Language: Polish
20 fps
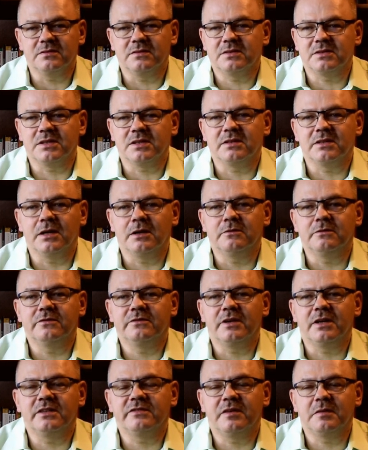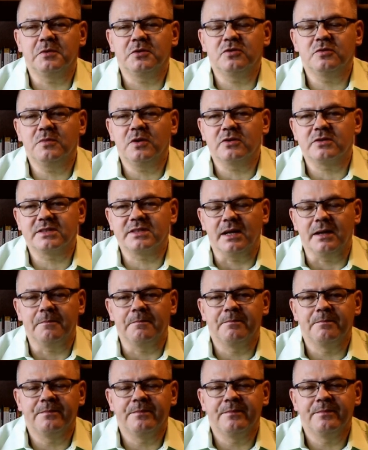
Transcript: y, sygnałów alfabetu Morsa